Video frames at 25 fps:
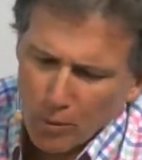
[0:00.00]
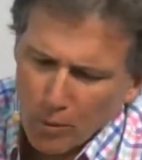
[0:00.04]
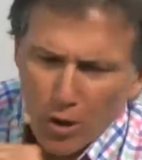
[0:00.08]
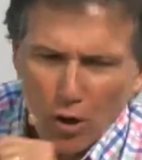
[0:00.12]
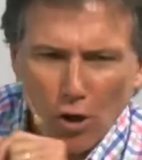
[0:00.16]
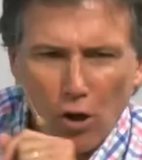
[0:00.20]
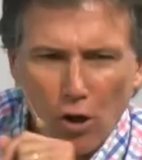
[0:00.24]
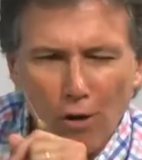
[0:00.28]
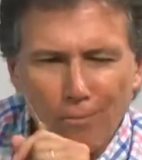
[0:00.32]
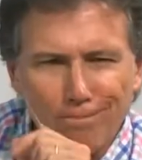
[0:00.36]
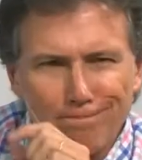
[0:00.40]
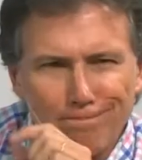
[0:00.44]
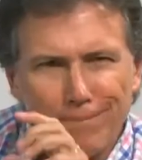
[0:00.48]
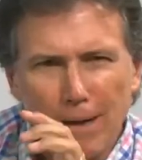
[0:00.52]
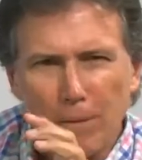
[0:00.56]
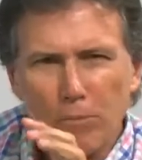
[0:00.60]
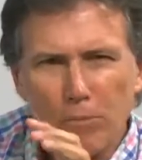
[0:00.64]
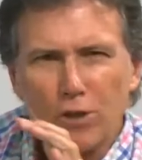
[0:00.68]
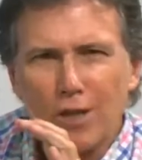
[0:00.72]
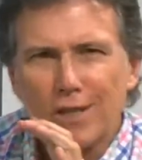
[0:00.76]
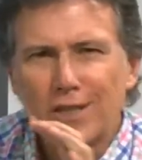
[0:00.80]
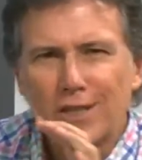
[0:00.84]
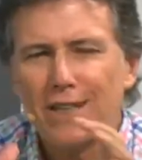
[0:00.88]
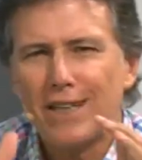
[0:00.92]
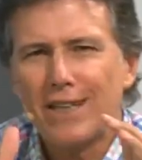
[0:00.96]
Bueno,
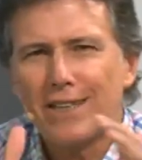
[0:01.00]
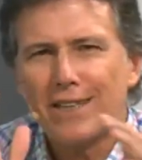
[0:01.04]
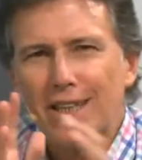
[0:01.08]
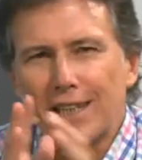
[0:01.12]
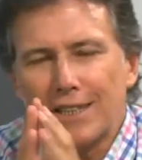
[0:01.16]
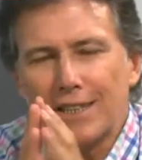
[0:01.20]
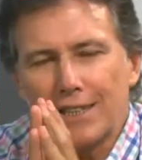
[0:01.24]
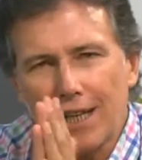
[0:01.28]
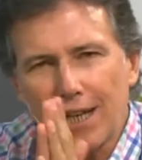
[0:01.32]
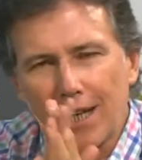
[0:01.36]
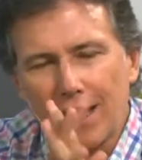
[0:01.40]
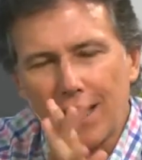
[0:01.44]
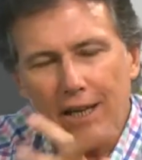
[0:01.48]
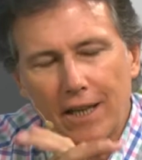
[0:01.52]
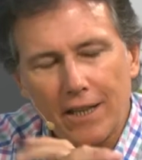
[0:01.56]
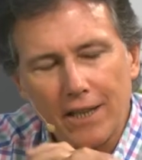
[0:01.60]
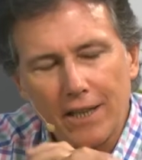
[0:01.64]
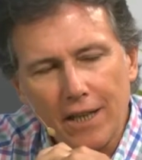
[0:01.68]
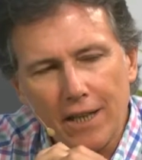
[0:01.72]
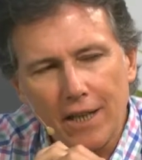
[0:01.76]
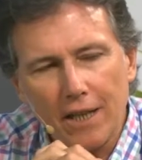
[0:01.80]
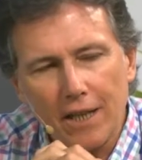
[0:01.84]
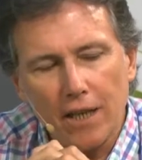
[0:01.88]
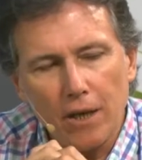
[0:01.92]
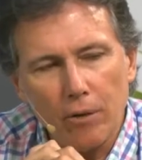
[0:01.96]
vamos a hacer esas charlas que
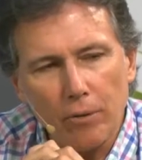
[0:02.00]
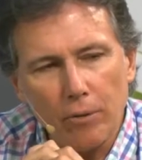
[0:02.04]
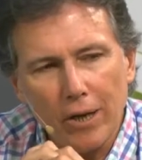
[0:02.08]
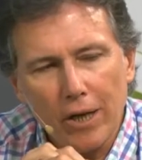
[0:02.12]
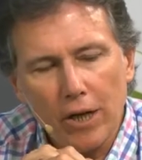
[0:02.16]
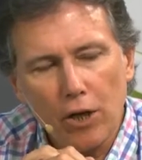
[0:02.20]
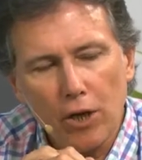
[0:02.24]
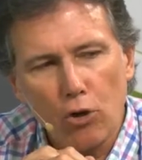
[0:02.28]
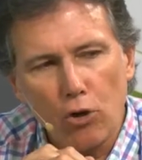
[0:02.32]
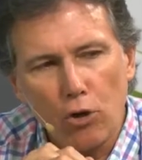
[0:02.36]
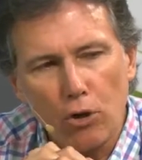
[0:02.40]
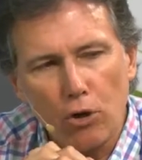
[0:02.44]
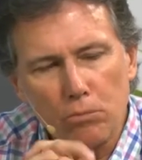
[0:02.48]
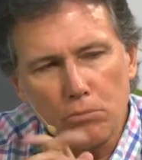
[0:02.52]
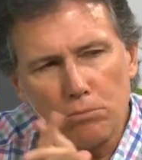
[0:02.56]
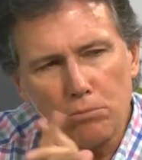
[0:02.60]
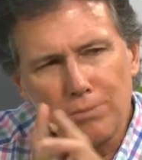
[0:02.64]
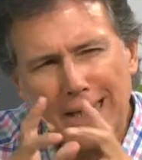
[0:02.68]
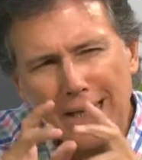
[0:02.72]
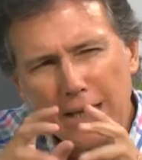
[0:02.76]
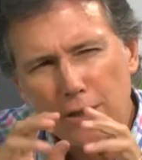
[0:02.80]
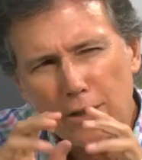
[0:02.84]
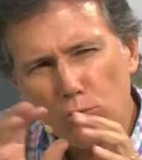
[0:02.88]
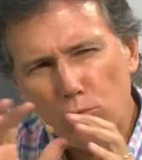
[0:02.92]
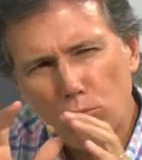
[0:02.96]
tienen que ver con
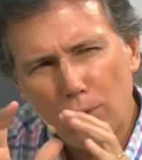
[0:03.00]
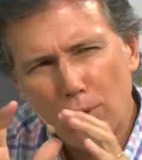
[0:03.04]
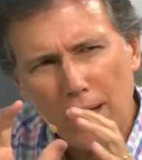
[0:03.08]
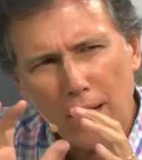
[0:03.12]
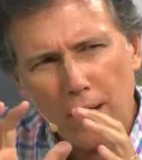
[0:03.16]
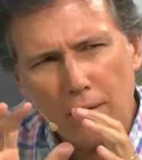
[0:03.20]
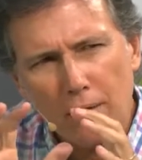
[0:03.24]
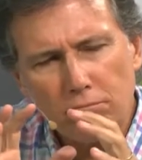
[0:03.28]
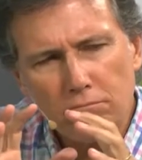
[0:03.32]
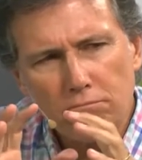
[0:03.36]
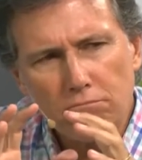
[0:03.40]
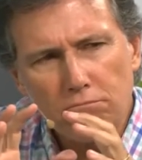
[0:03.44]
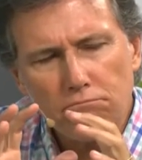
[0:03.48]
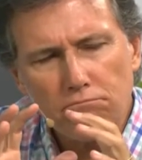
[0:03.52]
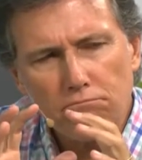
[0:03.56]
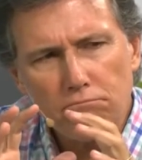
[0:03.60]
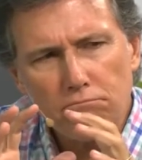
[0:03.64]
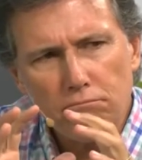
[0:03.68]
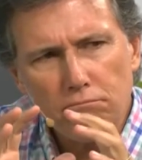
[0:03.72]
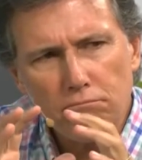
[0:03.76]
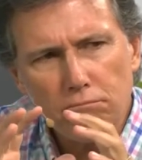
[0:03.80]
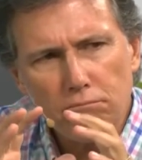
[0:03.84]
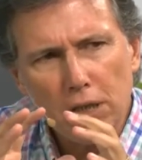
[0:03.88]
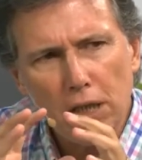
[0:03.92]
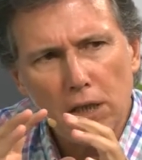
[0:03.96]
una lectura
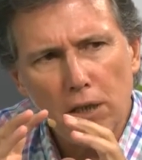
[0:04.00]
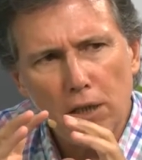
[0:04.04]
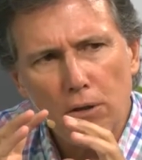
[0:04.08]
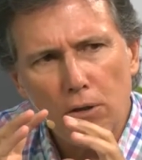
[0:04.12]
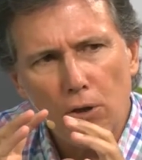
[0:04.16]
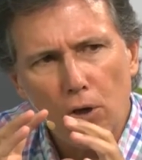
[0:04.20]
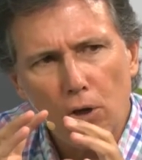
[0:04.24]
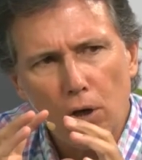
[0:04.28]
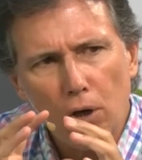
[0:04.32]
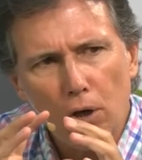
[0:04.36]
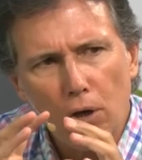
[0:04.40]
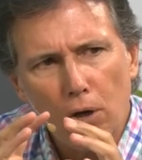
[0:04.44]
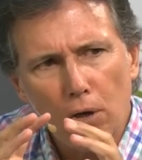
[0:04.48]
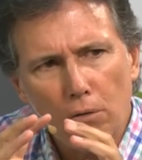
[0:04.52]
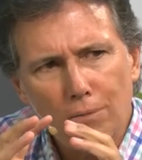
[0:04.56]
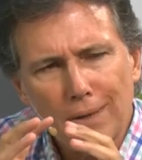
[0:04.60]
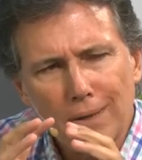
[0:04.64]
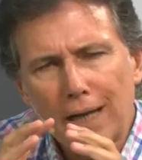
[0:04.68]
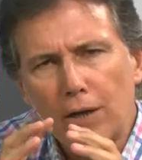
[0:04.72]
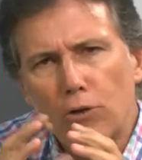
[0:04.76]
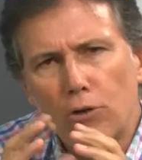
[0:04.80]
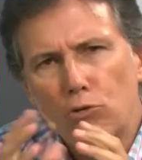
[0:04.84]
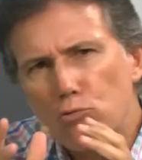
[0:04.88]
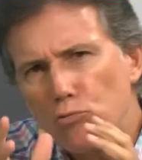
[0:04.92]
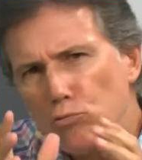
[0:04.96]
de, lo, de
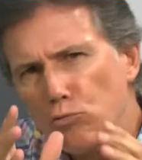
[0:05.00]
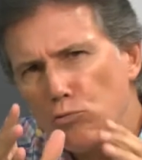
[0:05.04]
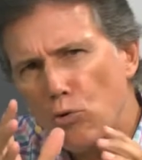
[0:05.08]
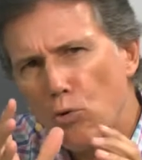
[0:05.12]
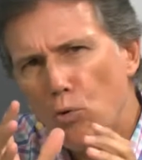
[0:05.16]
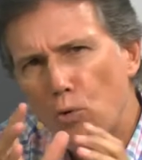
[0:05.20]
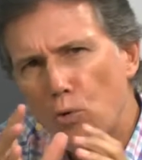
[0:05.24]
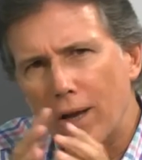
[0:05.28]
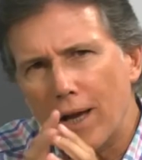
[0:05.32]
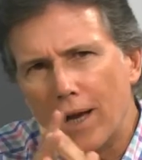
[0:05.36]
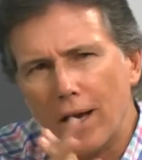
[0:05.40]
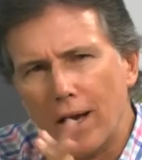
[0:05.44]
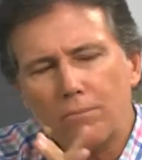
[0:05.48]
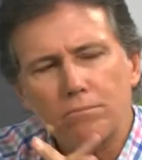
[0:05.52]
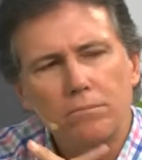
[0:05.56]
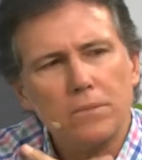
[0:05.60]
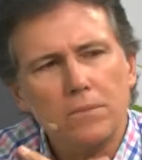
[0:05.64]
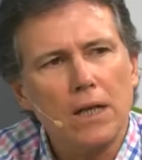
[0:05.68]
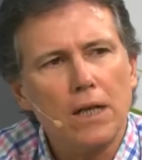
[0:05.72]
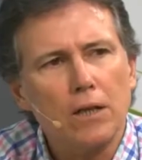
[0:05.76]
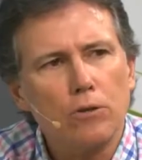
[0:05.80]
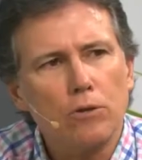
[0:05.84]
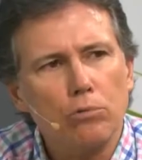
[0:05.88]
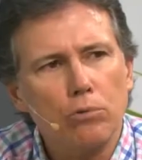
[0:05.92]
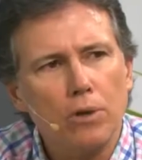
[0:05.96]
la coyuntura,
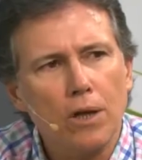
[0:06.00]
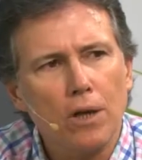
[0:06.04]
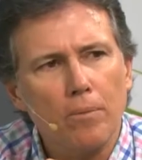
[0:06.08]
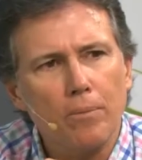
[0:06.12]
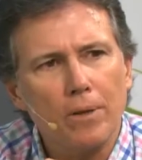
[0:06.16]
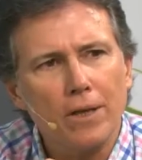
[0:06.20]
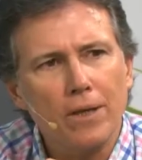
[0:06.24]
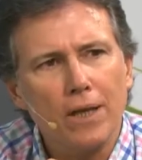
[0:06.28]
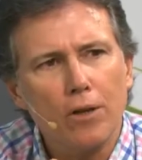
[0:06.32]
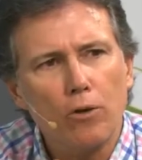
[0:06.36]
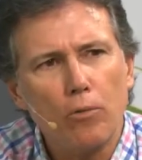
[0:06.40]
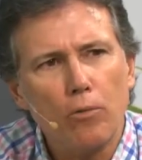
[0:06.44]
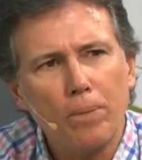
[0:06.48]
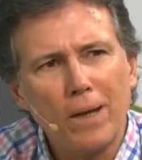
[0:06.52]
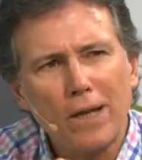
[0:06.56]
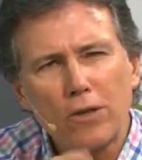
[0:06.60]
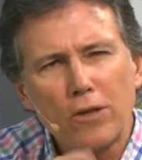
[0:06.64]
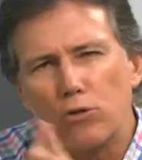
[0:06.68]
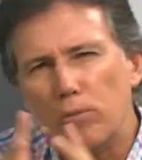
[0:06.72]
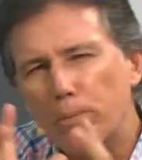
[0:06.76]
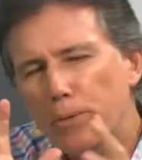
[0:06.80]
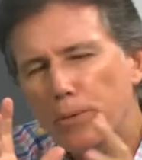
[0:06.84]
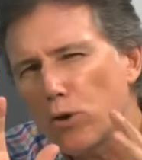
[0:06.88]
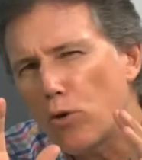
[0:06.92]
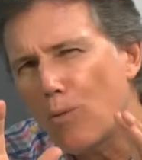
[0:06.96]
una lectura del mediano
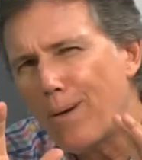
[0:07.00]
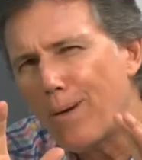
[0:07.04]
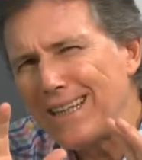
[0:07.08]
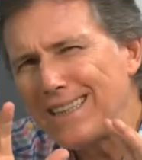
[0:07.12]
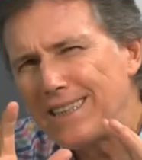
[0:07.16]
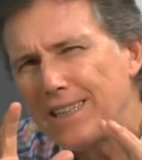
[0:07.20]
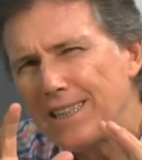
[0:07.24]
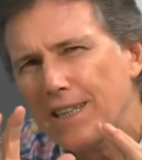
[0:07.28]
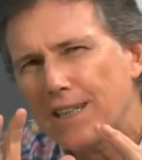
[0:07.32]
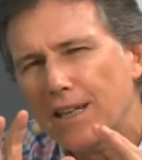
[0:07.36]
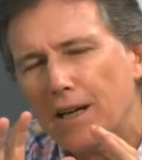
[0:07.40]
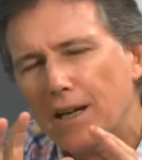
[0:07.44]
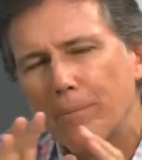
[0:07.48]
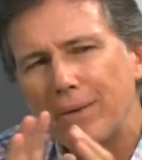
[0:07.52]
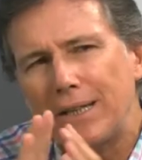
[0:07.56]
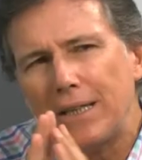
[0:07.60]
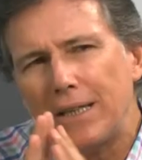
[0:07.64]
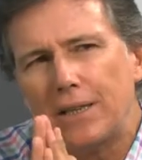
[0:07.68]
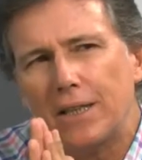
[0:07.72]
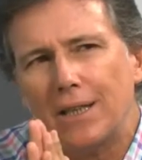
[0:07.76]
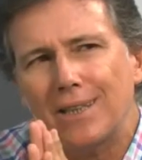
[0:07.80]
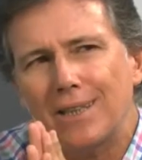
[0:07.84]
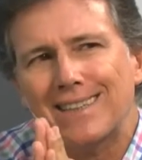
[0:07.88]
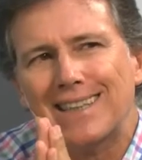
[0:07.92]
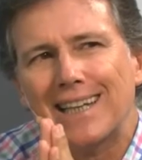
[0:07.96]
plazo, pero
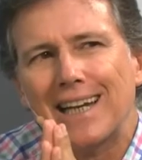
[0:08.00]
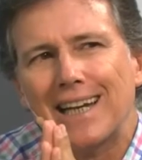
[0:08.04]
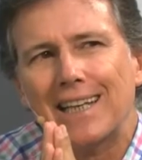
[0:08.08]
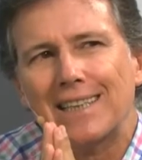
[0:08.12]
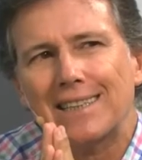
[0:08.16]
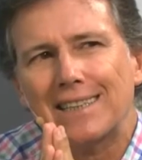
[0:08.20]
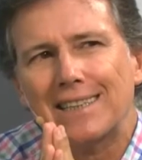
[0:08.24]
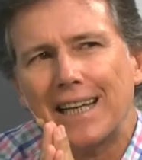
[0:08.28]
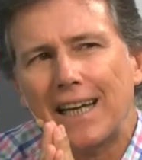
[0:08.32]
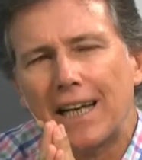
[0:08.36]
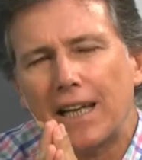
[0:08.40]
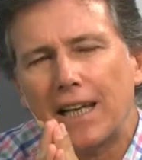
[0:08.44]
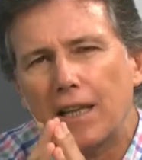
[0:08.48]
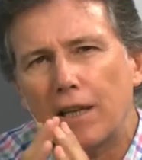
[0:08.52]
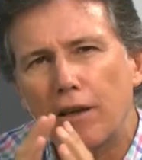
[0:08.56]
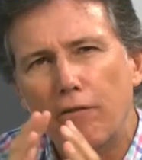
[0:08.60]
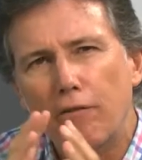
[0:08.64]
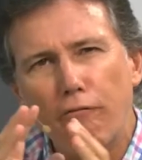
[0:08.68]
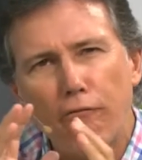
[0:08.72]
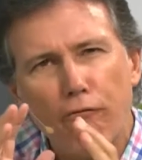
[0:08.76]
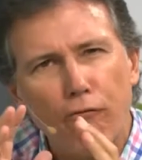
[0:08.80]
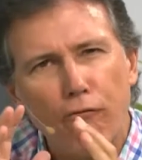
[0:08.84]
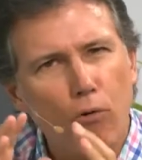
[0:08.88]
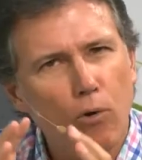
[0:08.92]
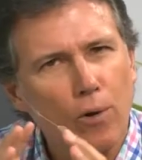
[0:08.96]
básicamente tratar de
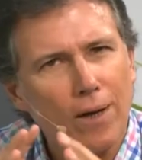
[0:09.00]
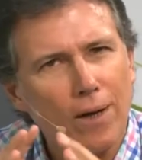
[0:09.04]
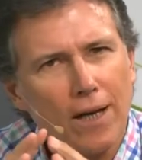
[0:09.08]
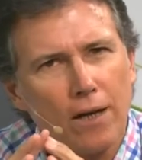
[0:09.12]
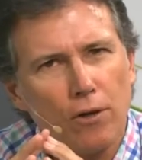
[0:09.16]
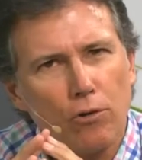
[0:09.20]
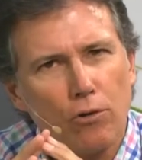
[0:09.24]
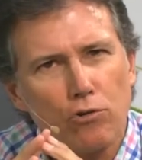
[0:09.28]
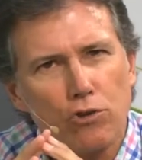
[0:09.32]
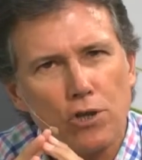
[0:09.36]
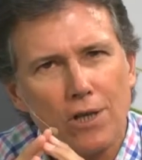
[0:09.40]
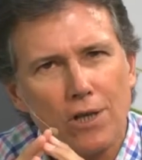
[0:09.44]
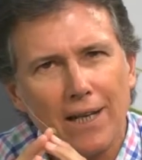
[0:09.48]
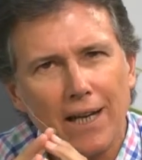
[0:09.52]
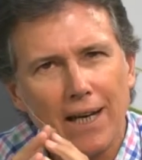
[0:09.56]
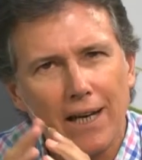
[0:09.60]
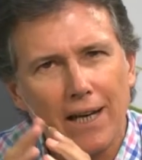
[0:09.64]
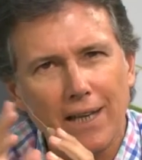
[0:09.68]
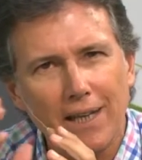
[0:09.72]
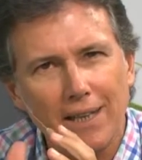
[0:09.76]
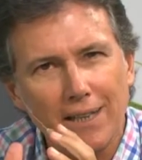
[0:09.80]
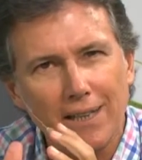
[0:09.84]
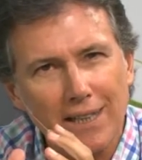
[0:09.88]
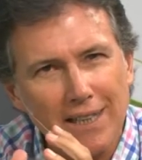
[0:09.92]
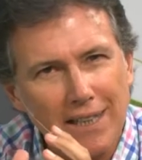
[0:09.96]
enfocarnos en la
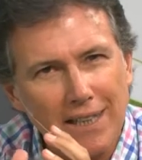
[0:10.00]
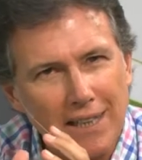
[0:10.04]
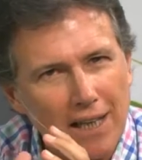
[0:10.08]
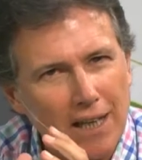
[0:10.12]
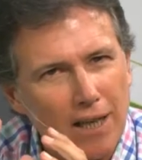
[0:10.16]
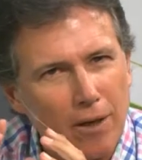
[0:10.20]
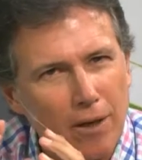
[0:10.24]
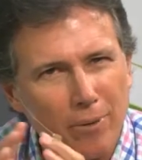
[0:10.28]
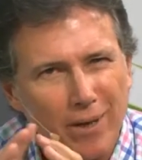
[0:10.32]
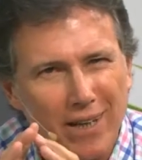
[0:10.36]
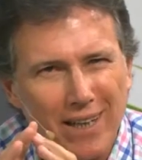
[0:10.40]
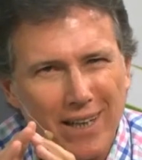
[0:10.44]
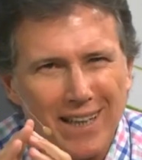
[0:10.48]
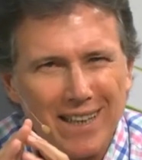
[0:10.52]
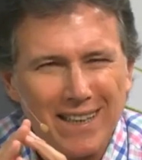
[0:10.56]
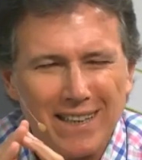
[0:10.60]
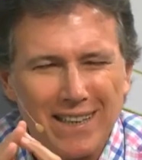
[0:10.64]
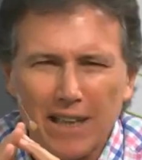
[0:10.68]
Argentina que viene.